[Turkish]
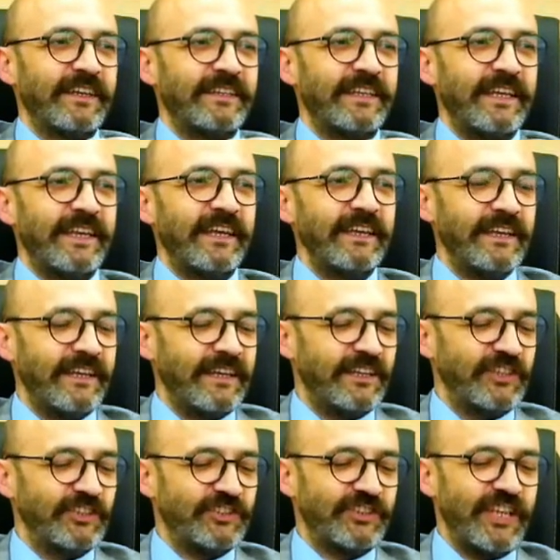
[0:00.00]
Niye?
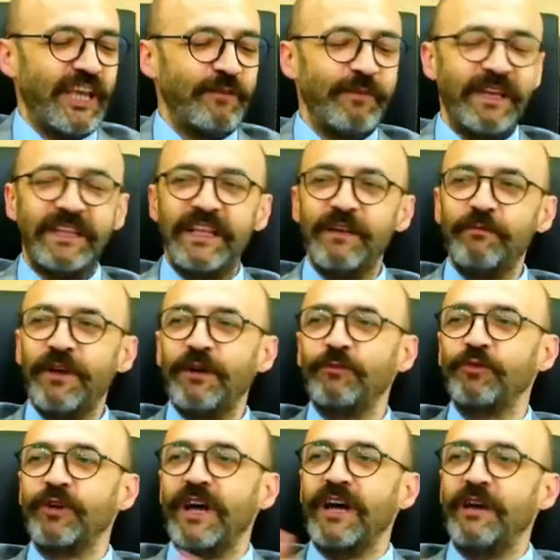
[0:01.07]
İşçiye, emekliye,
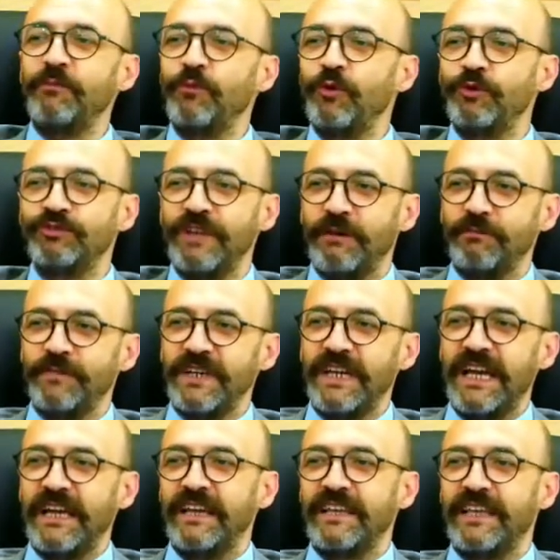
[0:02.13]
memura en büyük zammı
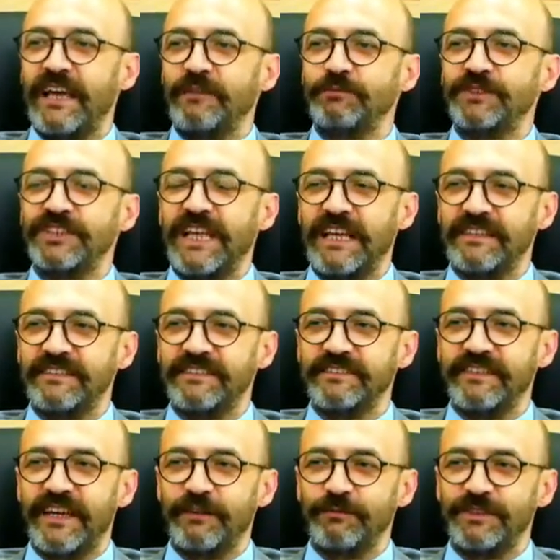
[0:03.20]
gelmiş
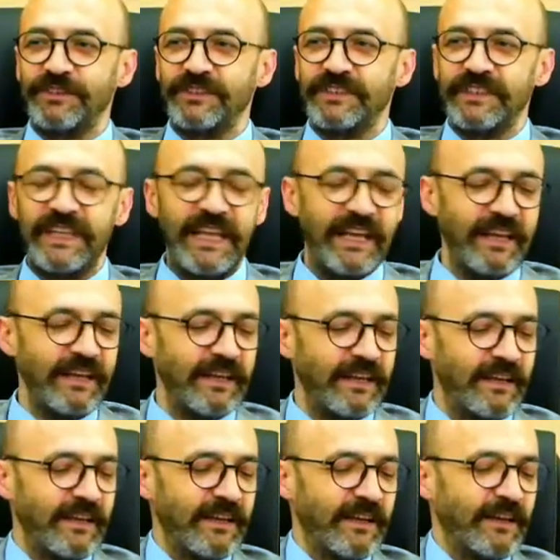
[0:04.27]
kendisi vermiş. Niye?
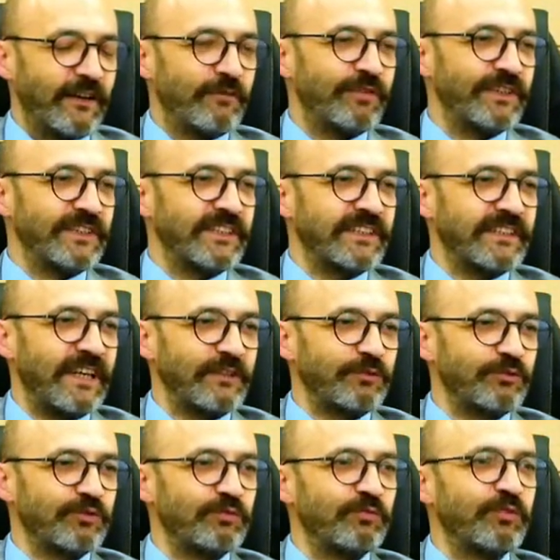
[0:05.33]
Fındıktan
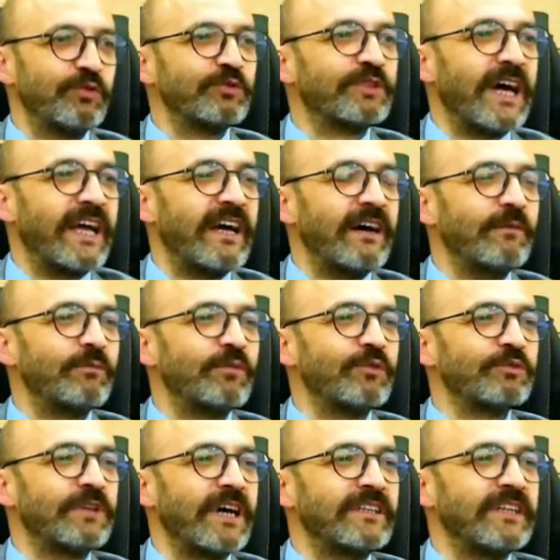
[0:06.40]
tutun buğdaya,
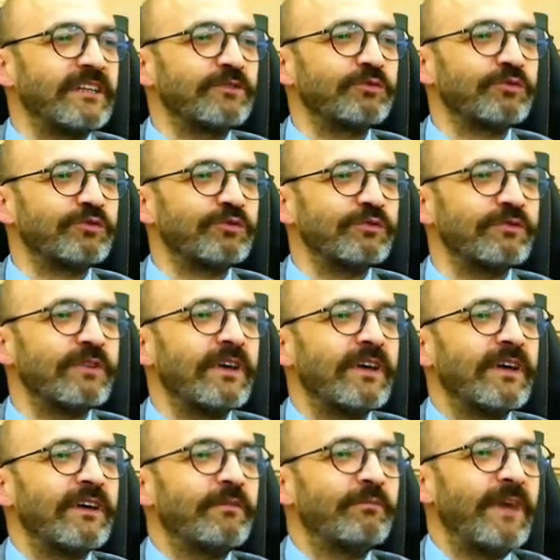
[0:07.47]
buğdaydan tutun
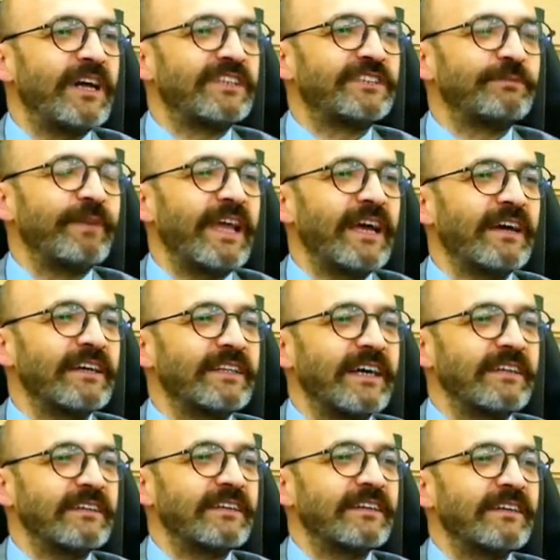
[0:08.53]
mercimeğe
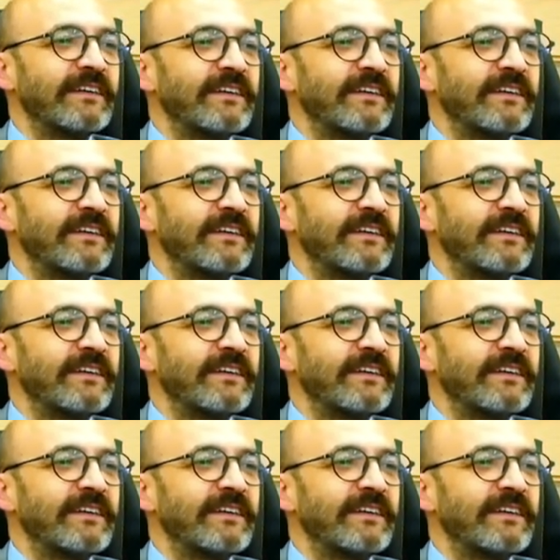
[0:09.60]
kadar